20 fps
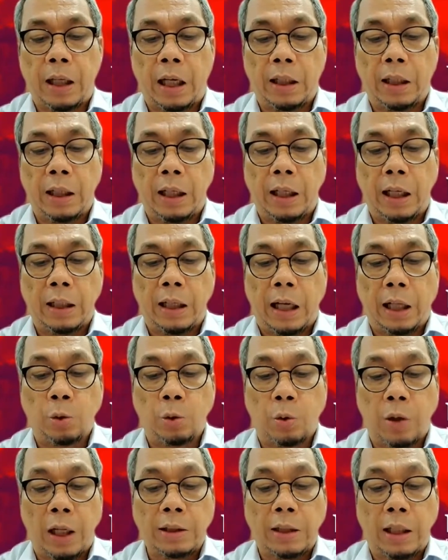ada ada
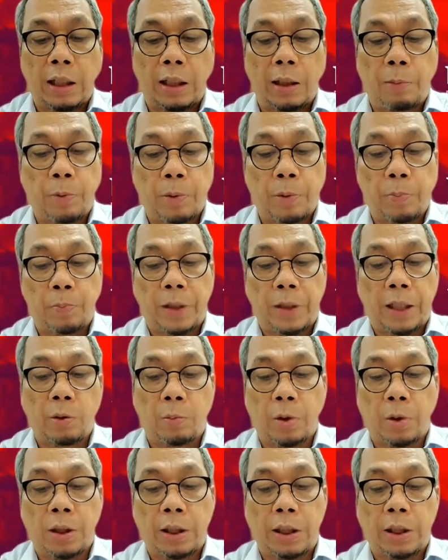aturannya ada Perpres
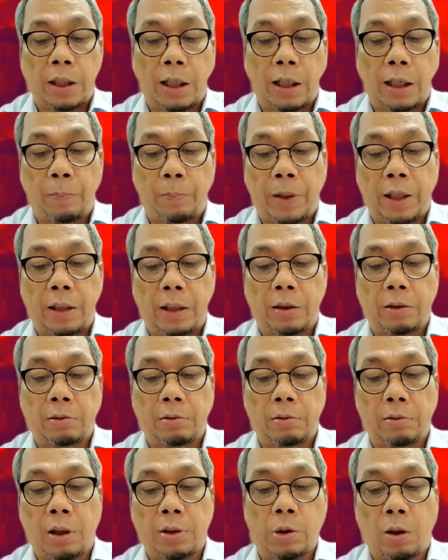nomor
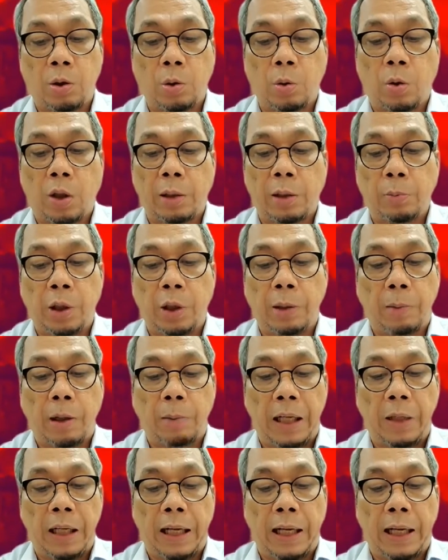38 tahun 2015.